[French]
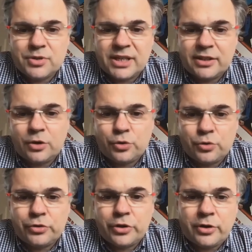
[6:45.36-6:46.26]

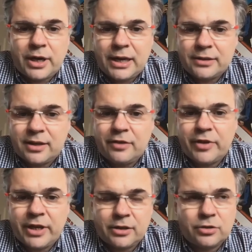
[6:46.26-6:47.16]
interlocuteurs à
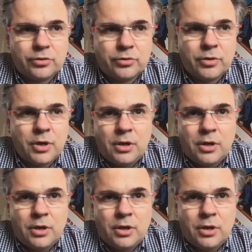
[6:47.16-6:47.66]
travers de,